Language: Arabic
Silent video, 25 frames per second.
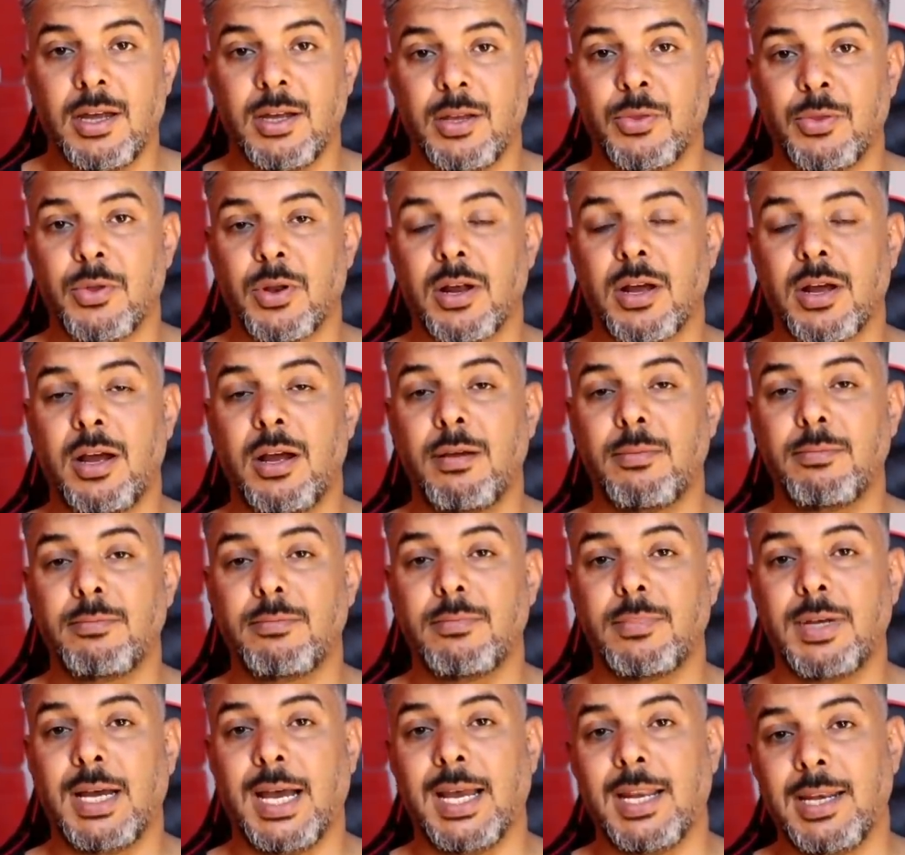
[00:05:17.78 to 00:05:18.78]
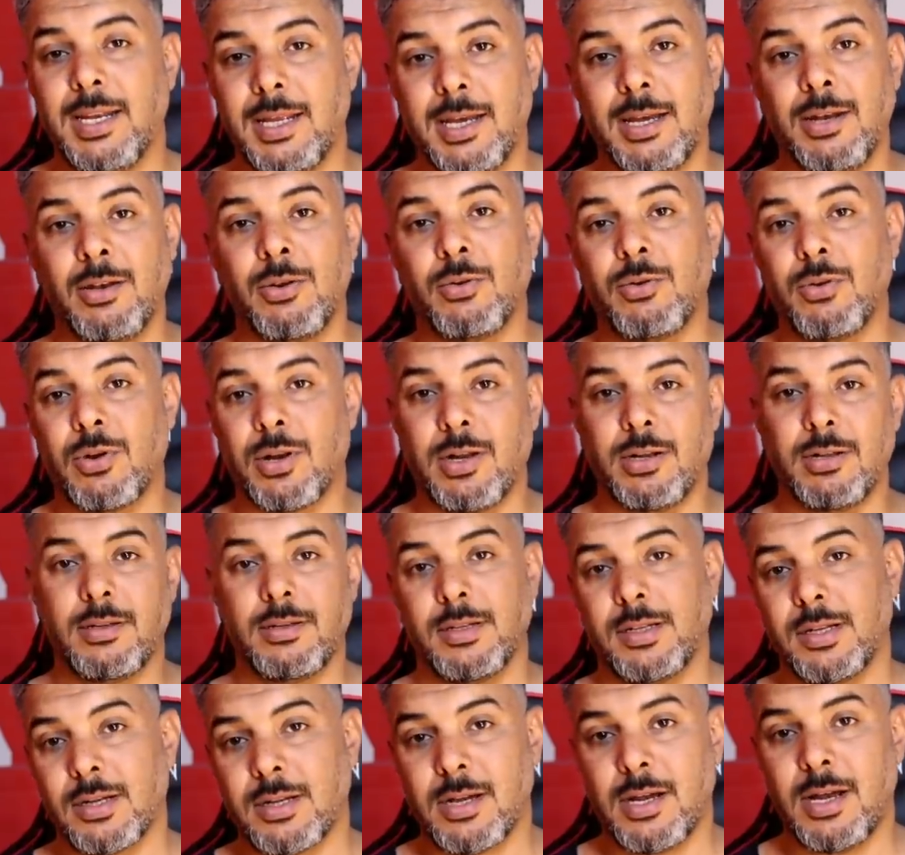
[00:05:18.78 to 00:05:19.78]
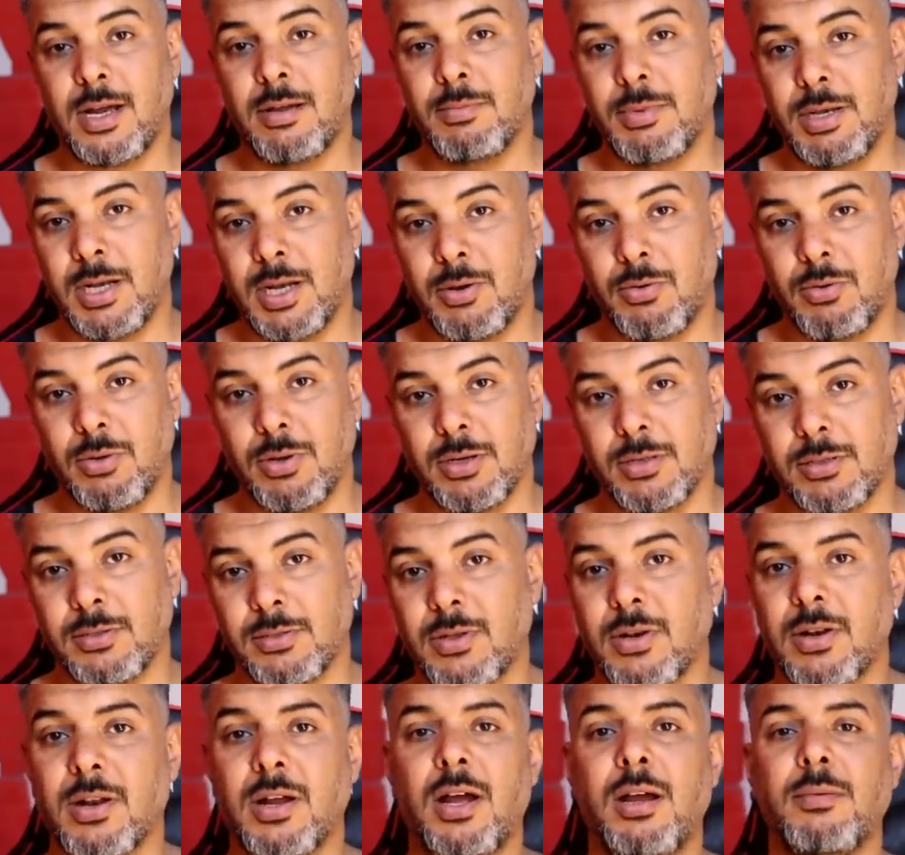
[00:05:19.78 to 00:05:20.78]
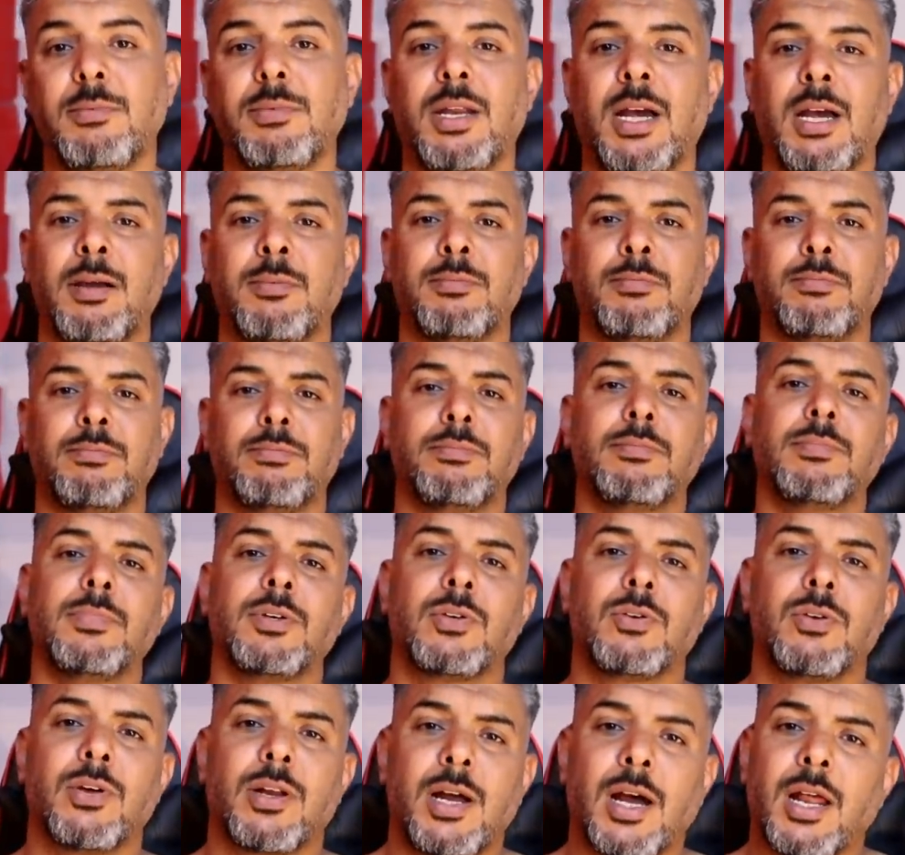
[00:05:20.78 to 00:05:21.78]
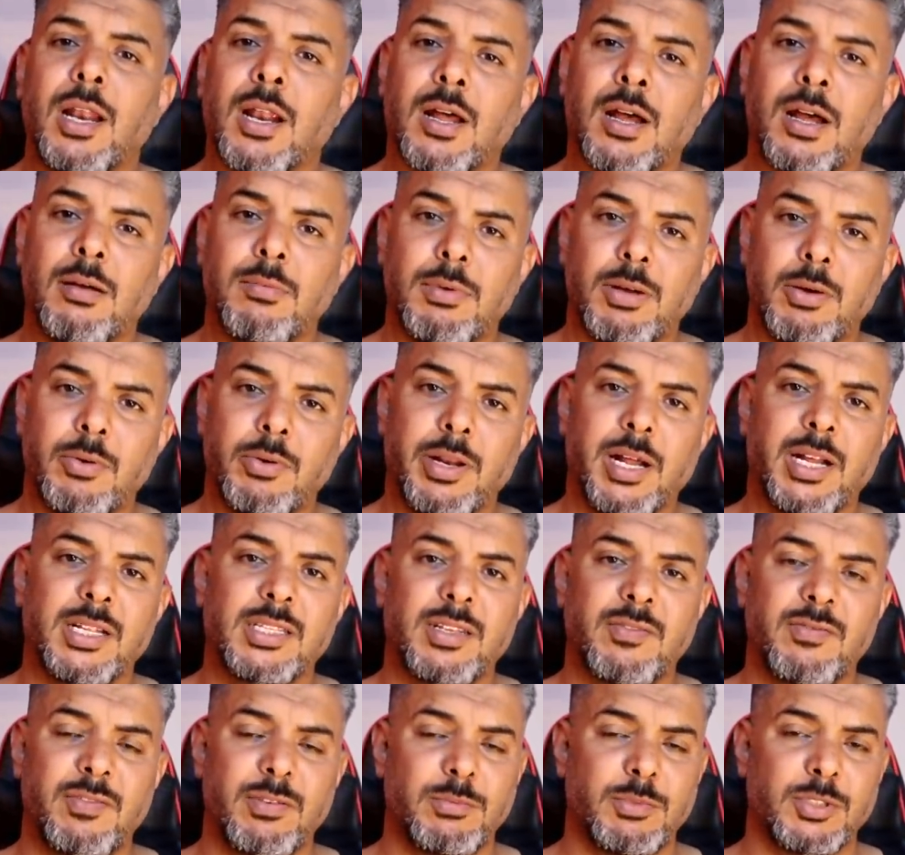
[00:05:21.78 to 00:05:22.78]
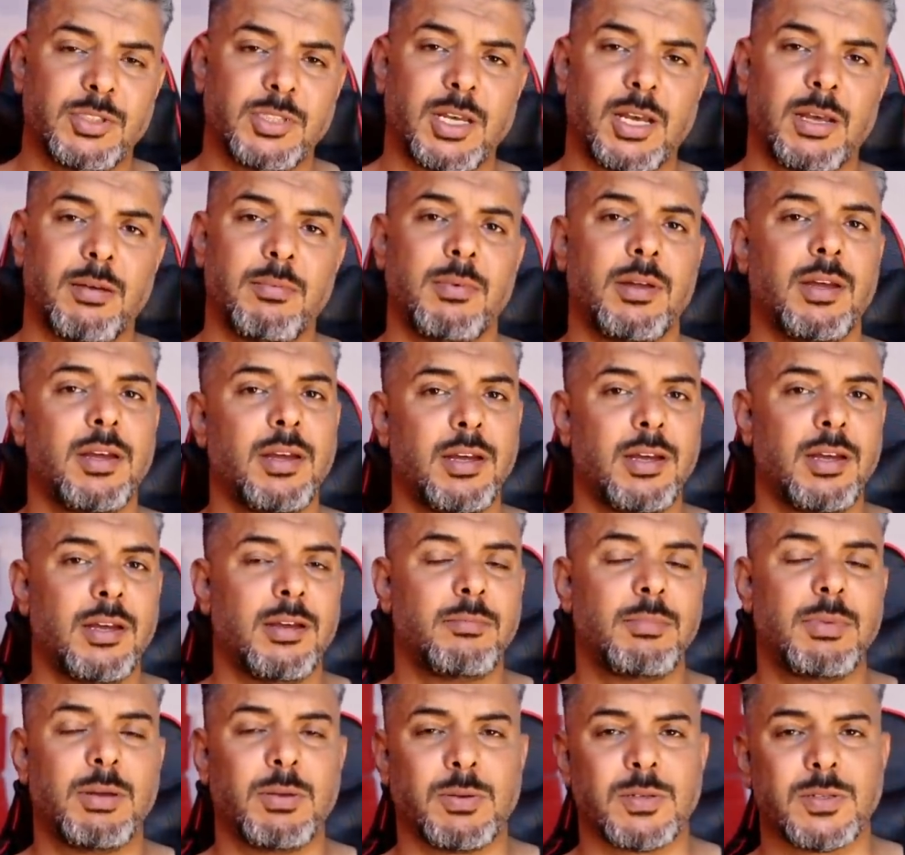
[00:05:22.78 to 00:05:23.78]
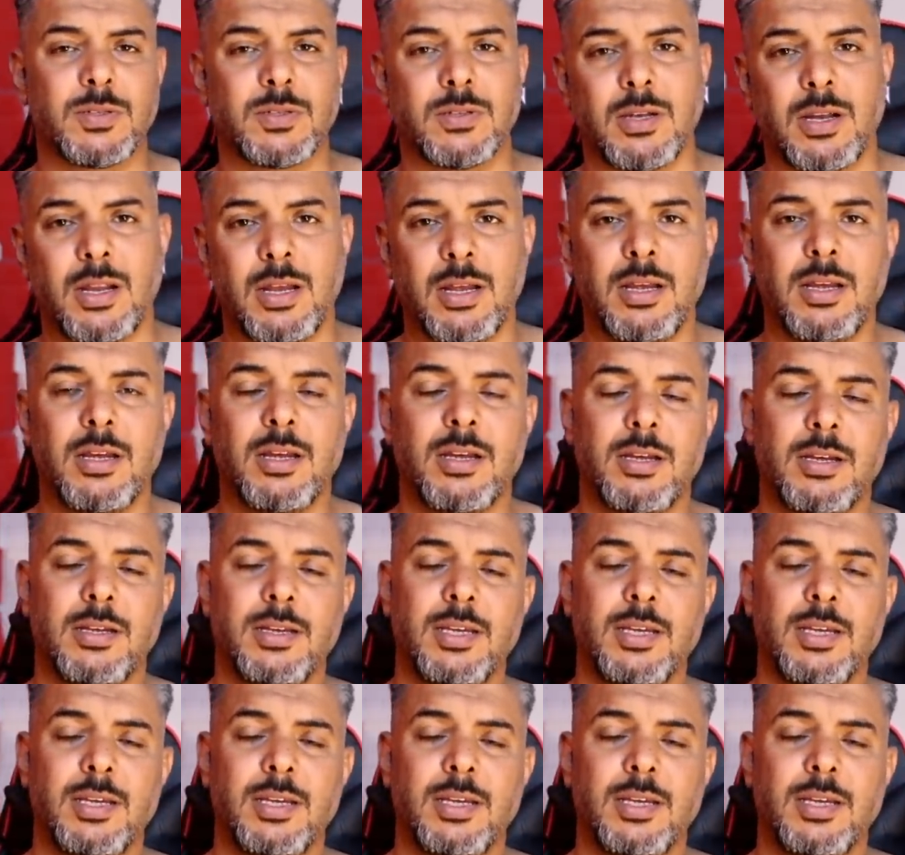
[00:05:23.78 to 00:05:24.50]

ضرغام آه، علي الكره القائم الاول ضرغام يلعب الكره على القائم الاول حتى في المنتخب ما يوصلها